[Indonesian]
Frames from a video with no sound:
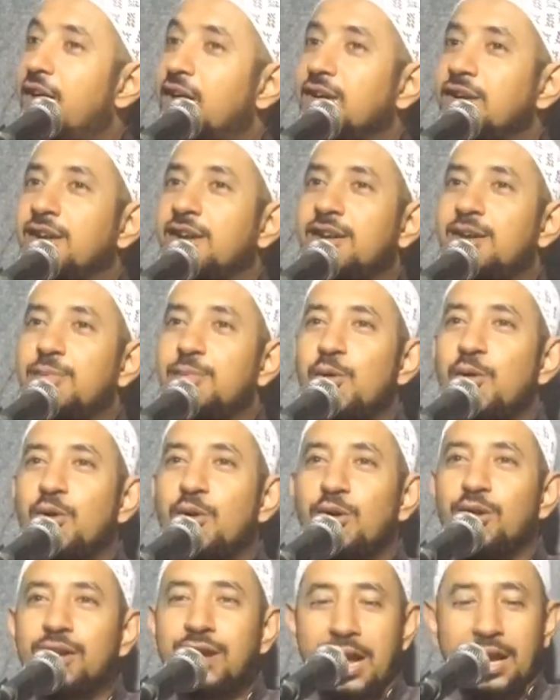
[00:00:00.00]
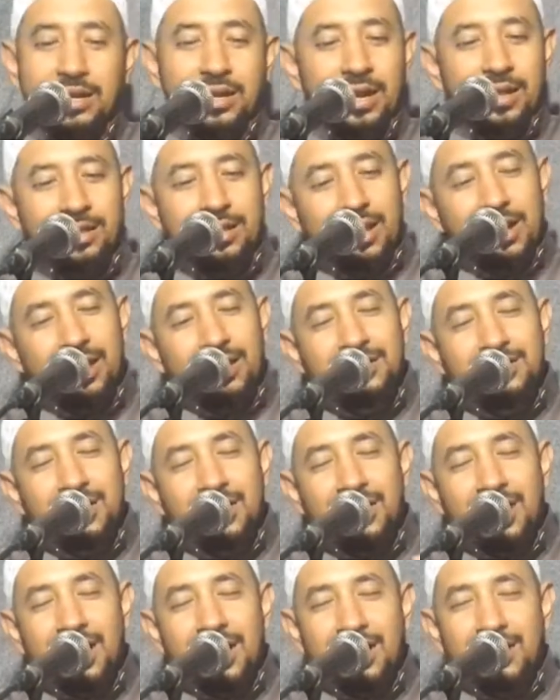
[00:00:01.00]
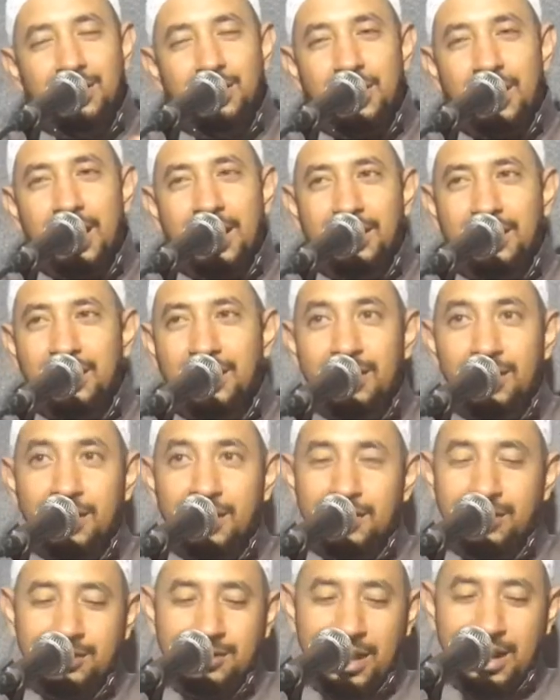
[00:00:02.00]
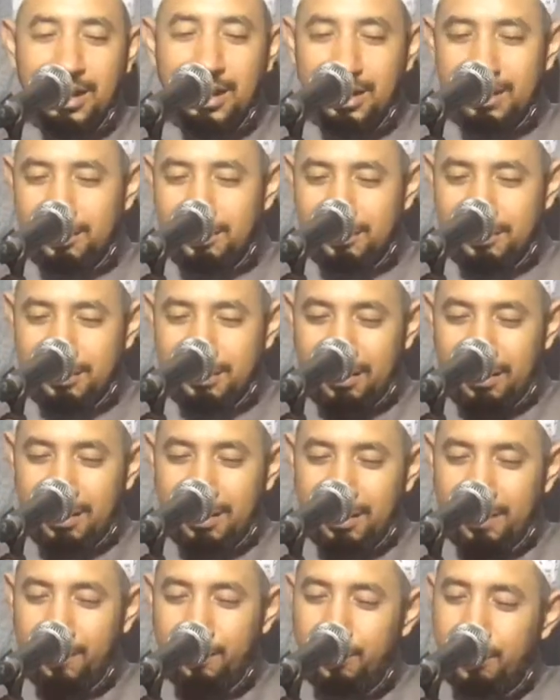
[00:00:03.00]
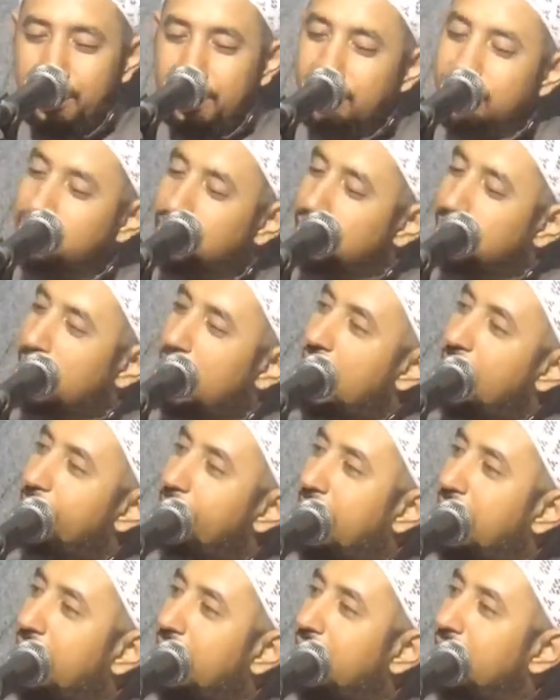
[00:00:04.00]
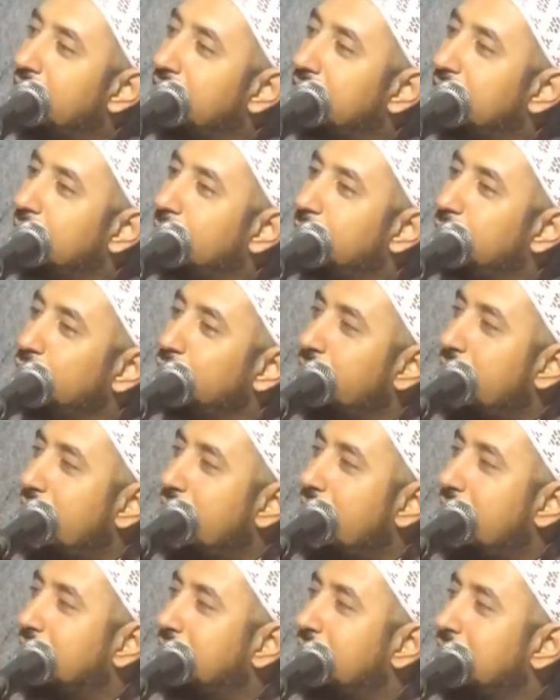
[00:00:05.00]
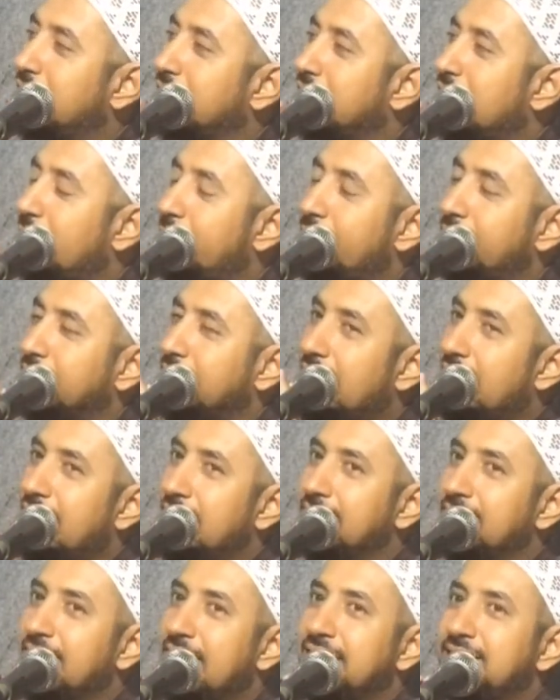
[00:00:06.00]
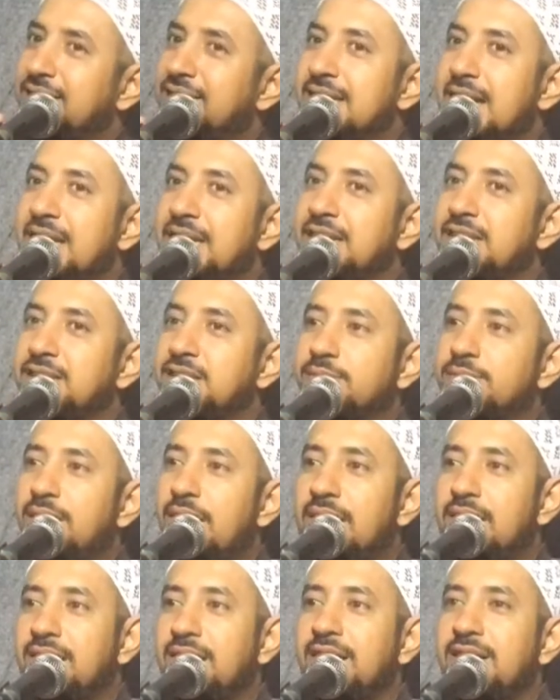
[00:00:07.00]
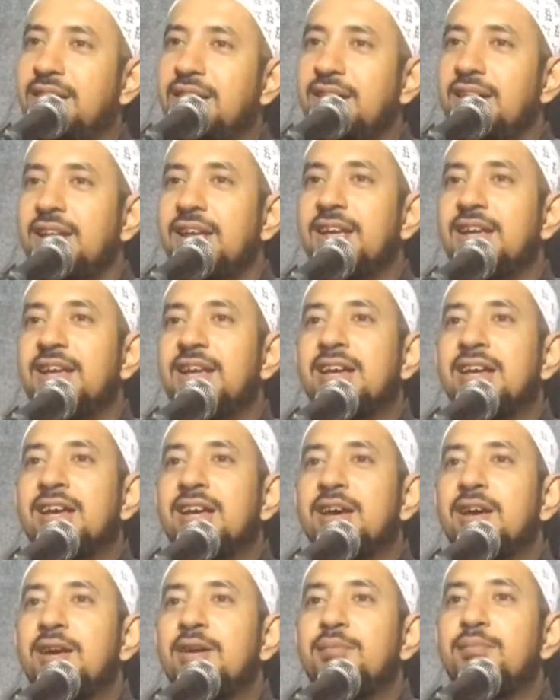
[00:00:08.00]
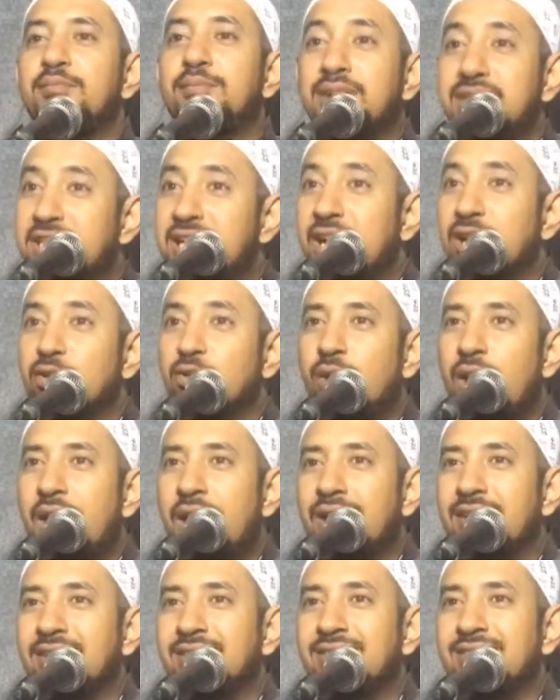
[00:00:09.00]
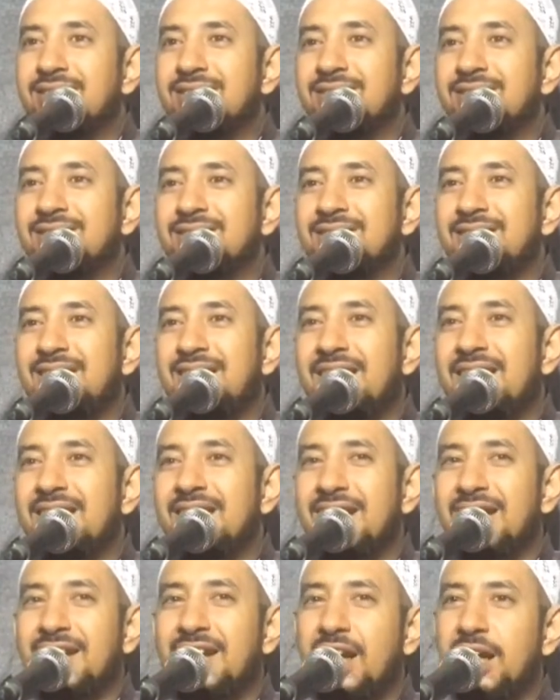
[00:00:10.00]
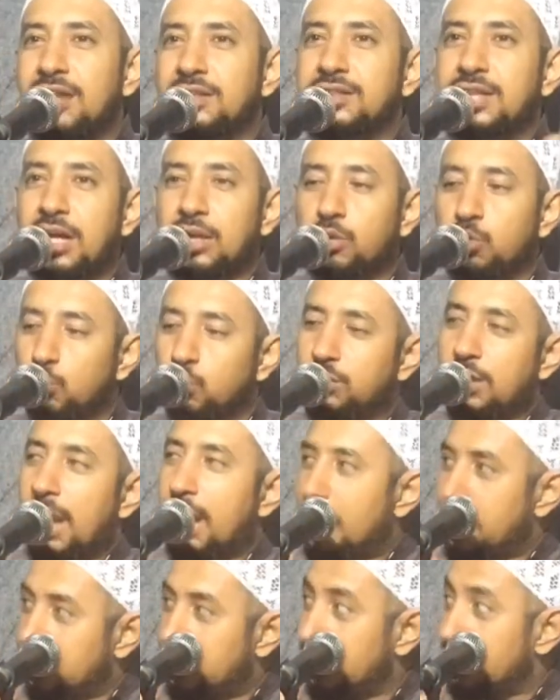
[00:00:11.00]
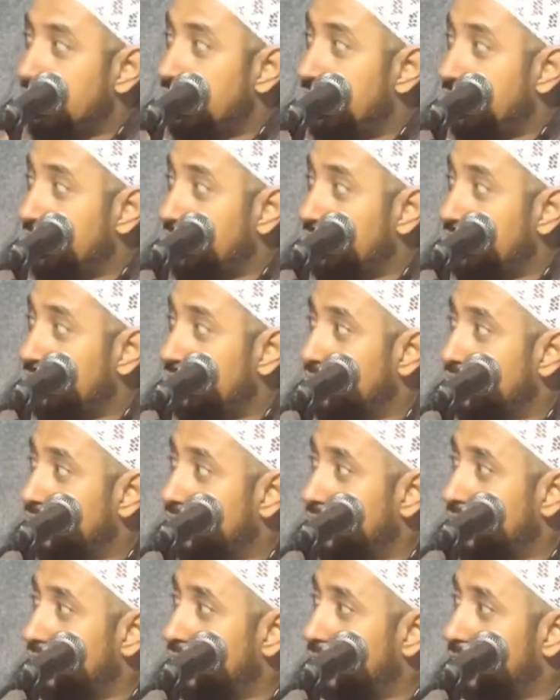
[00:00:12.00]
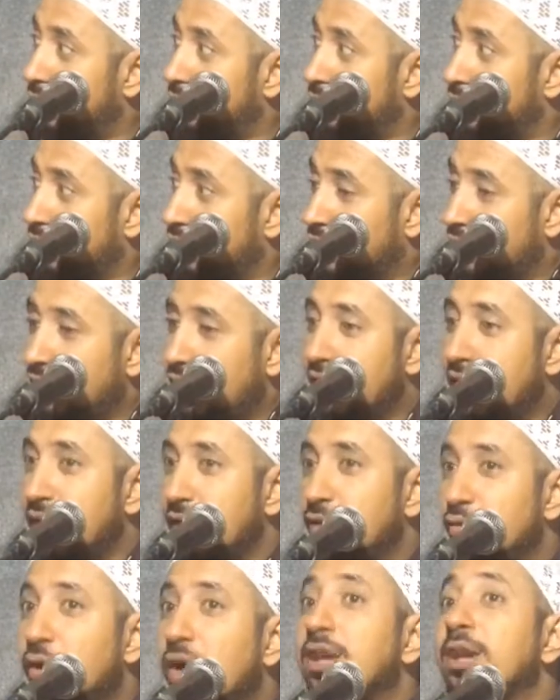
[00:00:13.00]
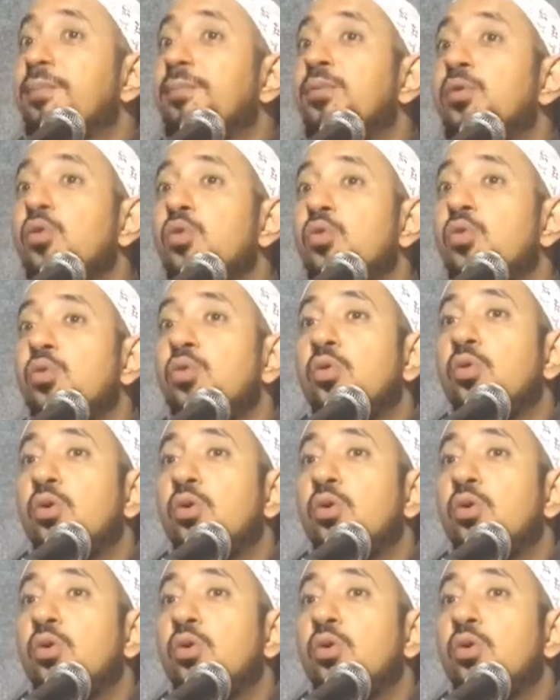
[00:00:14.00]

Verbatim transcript: jadi dipukulkan antara tangan dengan tangan nah, supaya apa debu yang ada di telapak tangan dan jari jemari ini berjatuhan nah, karena satu tangan kering yang kedua debu